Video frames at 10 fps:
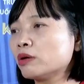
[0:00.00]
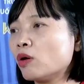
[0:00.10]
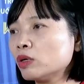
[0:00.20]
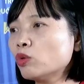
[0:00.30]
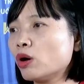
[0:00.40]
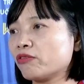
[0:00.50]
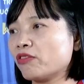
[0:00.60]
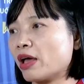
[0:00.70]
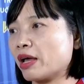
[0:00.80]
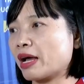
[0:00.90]
Nó thuộc
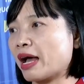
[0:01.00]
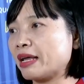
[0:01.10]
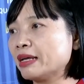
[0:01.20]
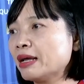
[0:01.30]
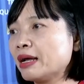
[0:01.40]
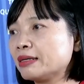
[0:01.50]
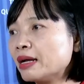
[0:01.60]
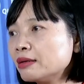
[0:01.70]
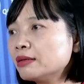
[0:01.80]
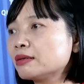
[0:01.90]
về cái
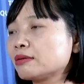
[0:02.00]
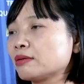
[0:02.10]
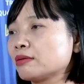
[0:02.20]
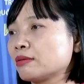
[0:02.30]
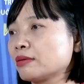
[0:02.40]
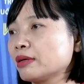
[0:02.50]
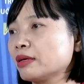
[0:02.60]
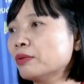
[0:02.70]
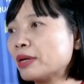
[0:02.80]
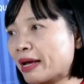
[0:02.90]
năng lực
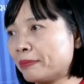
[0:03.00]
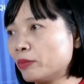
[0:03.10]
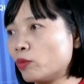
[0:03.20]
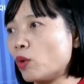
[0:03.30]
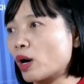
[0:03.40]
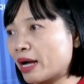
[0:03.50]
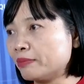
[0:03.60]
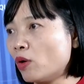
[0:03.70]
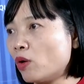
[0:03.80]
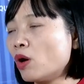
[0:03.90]
yếu kém của
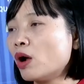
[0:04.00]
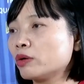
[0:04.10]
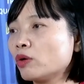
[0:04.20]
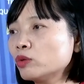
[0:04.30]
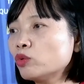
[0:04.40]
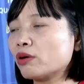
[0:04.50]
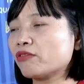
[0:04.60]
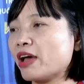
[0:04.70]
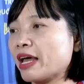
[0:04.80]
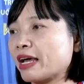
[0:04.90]
cán bộ, nó thuộc
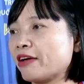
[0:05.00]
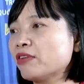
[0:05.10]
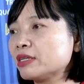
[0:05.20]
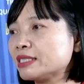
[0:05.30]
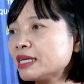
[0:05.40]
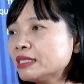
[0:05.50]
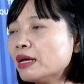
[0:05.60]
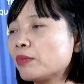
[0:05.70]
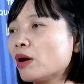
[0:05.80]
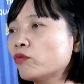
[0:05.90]
về cái phần trách
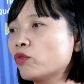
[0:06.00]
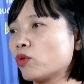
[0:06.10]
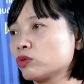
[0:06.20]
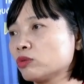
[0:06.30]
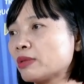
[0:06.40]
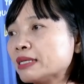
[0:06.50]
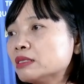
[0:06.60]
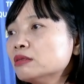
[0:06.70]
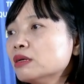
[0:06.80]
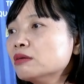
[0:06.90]
nhiệm công vụ của chúng ta
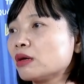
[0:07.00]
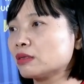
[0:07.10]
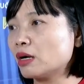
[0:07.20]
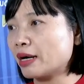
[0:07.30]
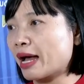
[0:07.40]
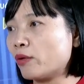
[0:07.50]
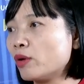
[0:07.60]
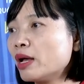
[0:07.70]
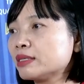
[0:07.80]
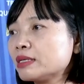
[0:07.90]
chưa được nâng
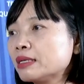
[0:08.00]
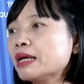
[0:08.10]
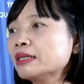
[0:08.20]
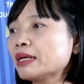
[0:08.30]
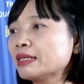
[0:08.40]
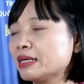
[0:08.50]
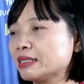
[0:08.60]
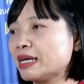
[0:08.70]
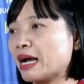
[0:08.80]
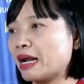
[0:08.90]
cao, dẫn đến cái
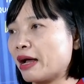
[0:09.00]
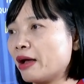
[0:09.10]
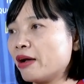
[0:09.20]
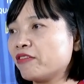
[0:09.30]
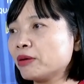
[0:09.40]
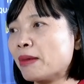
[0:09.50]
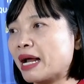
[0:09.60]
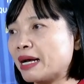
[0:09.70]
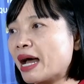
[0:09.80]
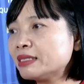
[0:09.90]
tình trạng là văn
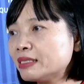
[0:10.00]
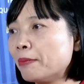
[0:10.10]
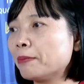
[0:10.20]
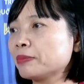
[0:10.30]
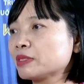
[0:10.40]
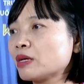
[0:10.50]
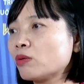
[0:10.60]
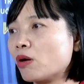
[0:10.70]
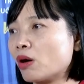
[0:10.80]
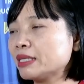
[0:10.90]
bản đã chậm,
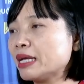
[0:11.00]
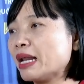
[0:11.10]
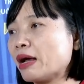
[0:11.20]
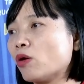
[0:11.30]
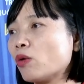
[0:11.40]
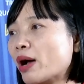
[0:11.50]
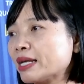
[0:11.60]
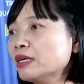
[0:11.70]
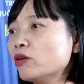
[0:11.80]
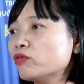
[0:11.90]
sau đó thì lại có
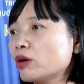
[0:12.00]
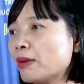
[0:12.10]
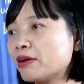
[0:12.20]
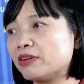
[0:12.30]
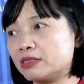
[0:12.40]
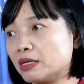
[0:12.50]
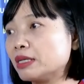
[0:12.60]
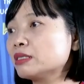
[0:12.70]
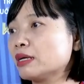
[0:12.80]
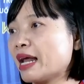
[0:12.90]
quá nhiều vướng mắc phải sửa
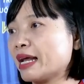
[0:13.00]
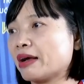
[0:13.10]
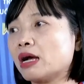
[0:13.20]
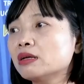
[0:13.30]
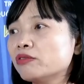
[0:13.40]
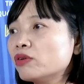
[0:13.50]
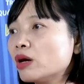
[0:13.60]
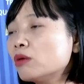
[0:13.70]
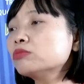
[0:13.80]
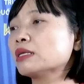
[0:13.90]
đi sửa lại để các địa
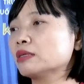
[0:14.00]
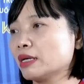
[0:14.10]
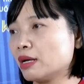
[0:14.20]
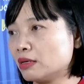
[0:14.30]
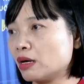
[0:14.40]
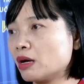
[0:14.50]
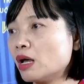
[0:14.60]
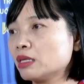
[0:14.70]
phương không thể thực hiện được.